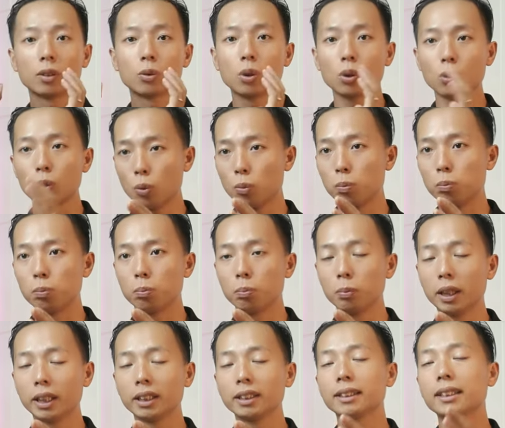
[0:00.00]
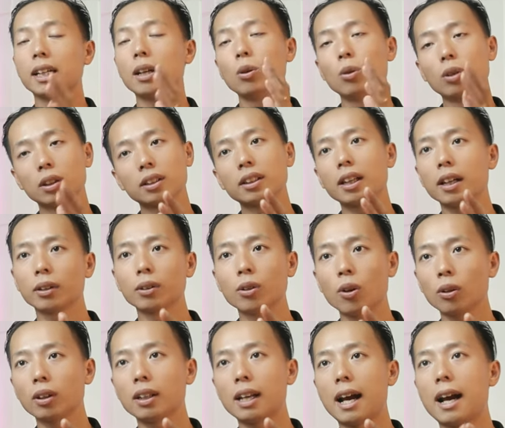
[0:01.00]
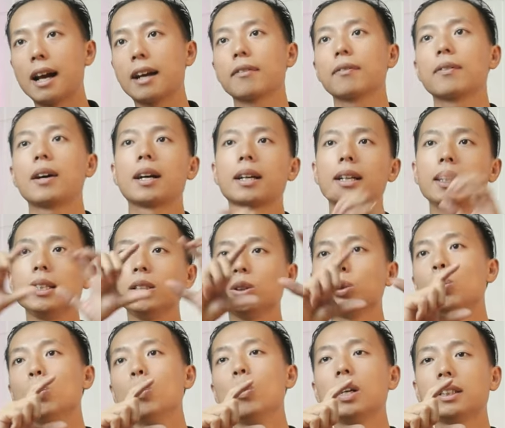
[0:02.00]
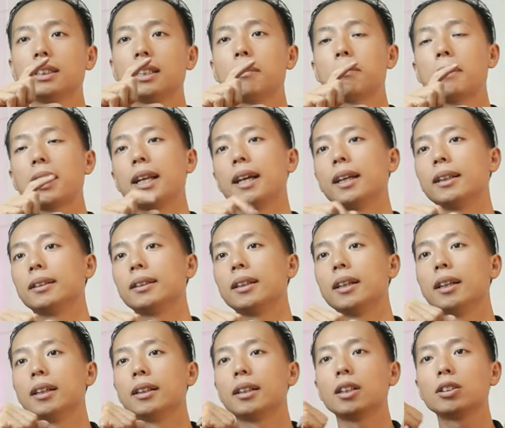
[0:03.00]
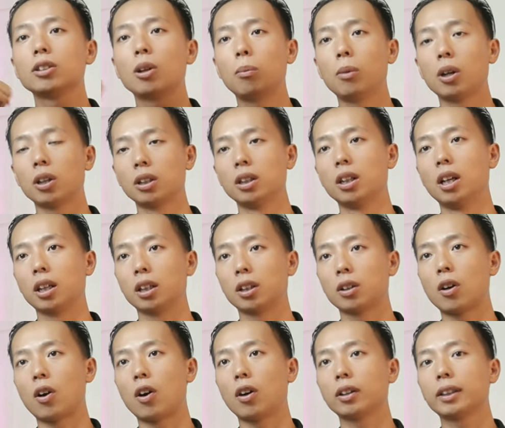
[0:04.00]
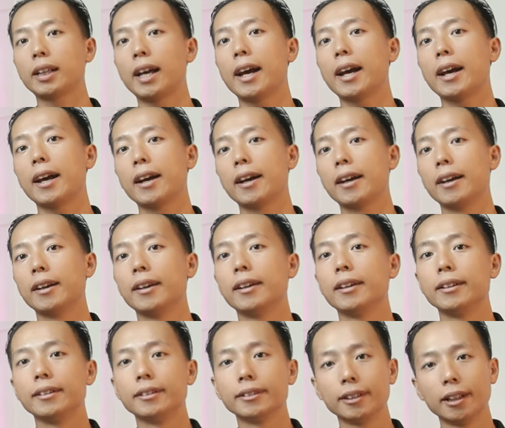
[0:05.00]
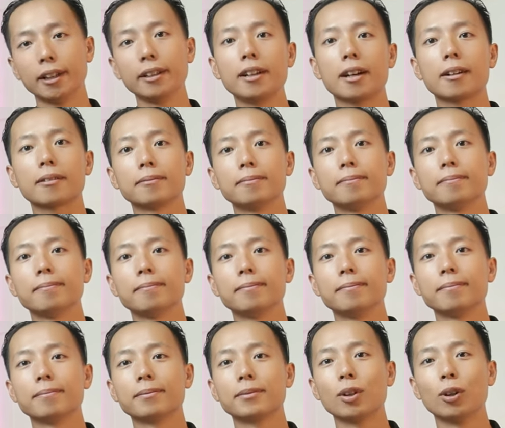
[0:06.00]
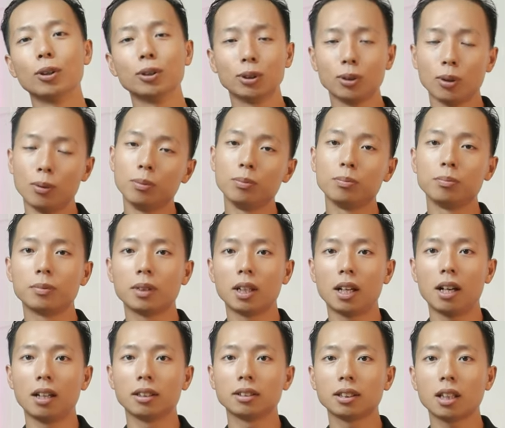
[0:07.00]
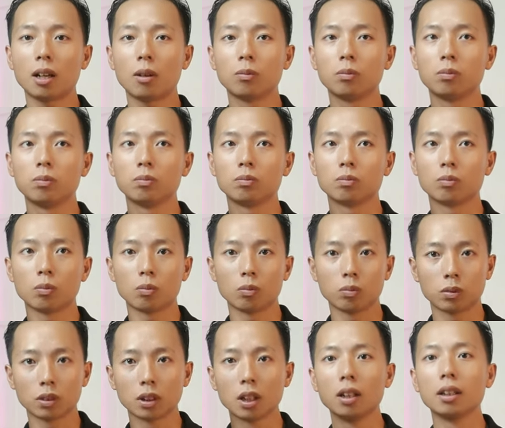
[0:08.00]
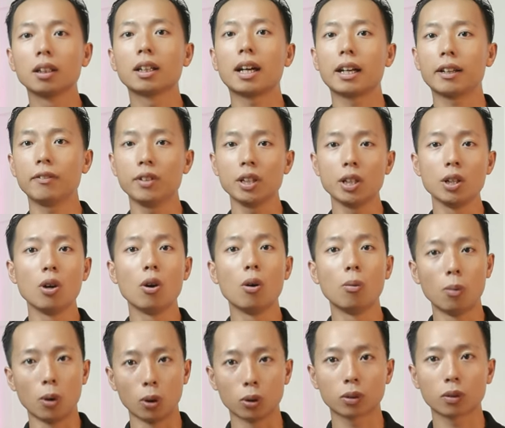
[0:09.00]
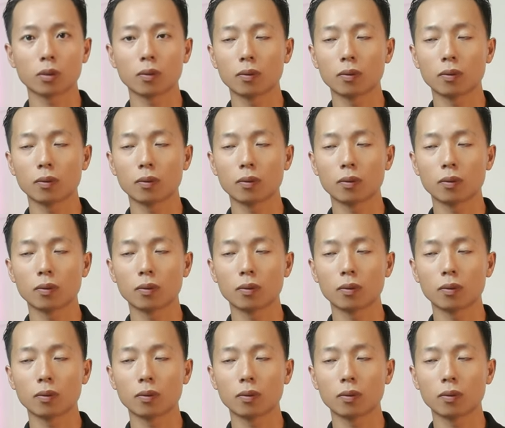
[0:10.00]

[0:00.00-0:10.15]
phần cuối cùng mình sẽ luôn take note lại và ghi chú ở trên màn hình để cho mọi người có thể nhớ được nội dung ở trong từng cái video một.